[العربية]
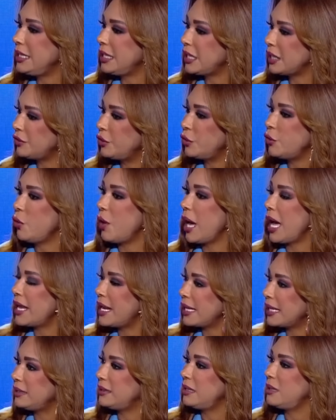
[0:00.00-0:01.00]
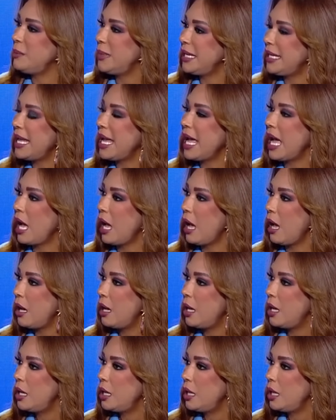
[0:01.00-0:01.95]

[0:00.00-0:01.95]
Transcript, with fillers: يخترقوا حركه الملاحه